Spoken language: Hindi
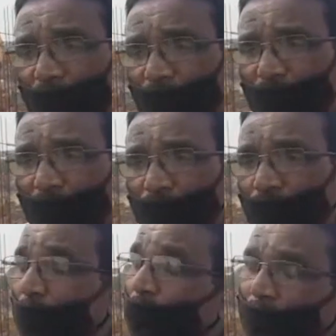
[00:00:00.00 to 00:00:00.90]
के
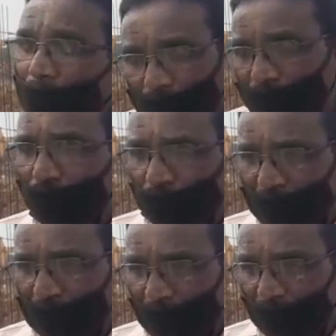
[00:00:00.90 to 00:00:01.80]
वहाँ पर काम शुरू
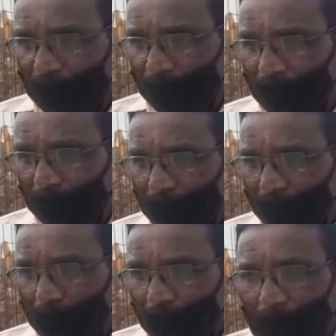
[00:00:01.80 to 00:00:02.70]
किया है
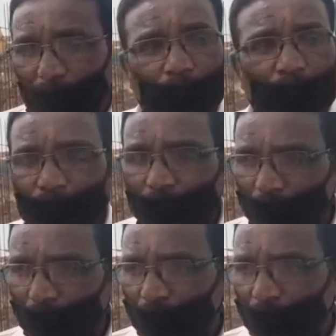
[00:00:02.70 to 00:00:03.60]
तो हम तो ओके
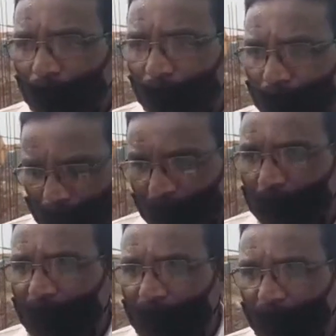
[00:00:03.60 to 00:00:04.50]
जमीन है हैं जमीन
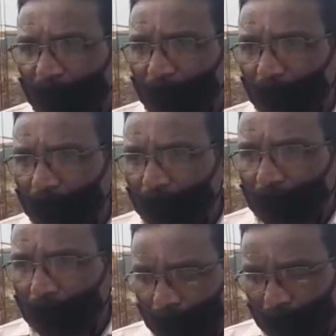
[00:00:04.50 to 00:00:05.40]
मेरा अच्छा,
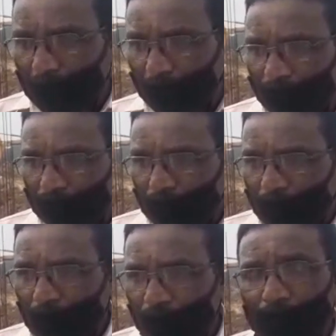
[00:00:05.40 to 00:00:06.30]
है हाँ
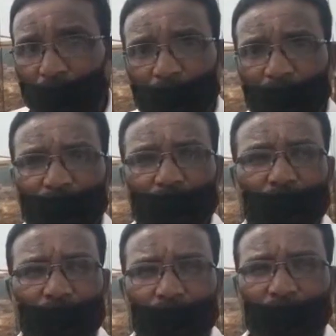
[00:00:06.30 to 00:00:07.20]
हम्म। उसमें मेरा
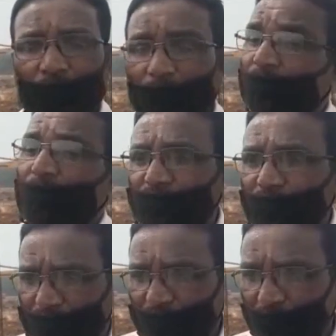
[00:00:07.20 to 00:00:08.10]
ज़मीन है अट्ठाईस
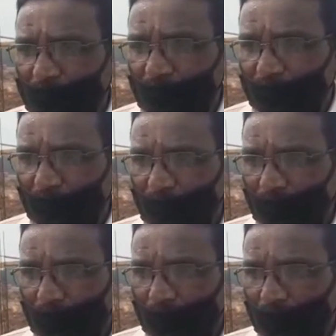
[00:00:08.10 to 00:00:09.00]
कट्ठा ज़मीन है
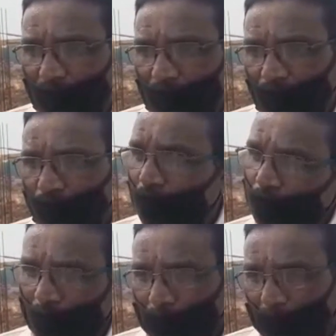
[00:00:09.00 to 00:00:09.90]
जो
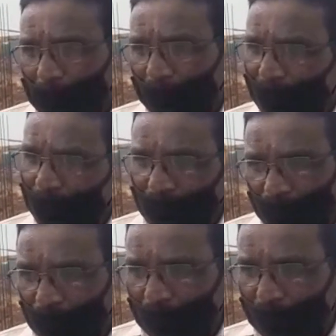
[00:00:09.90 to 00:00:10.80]
वहाँ पर मेरा
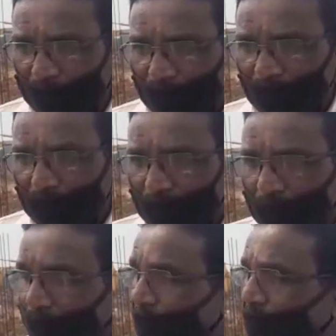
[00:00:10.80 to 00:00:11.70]
खेती हो रहा और